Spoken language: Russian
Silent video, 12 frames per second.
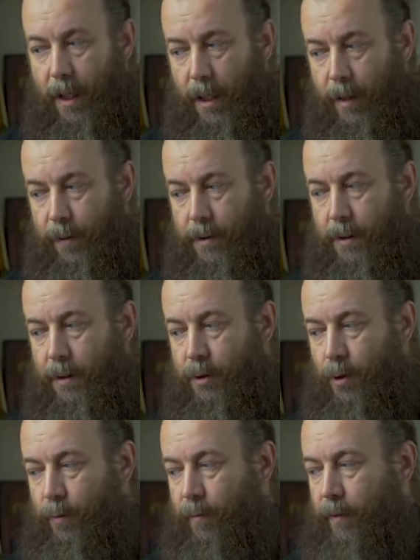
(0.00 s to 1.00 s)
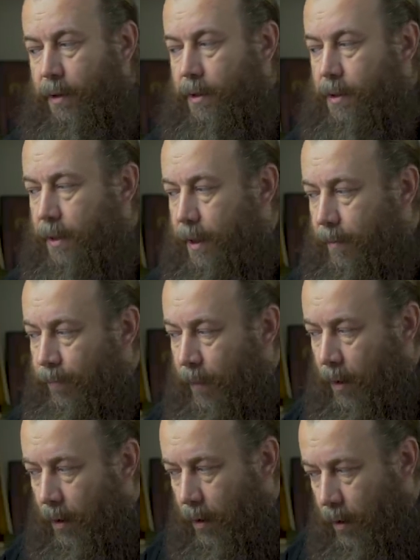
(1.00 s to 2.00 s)
и послал, чтобы вы несли
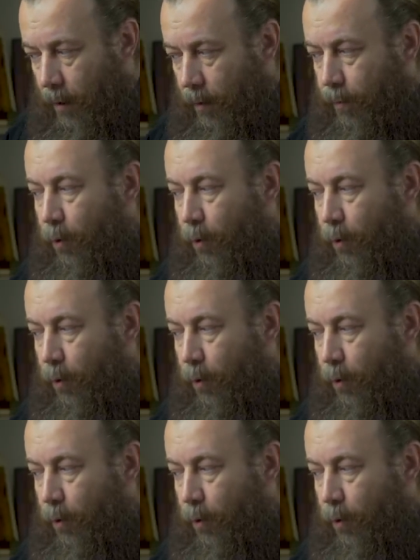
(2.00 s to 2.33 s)
э,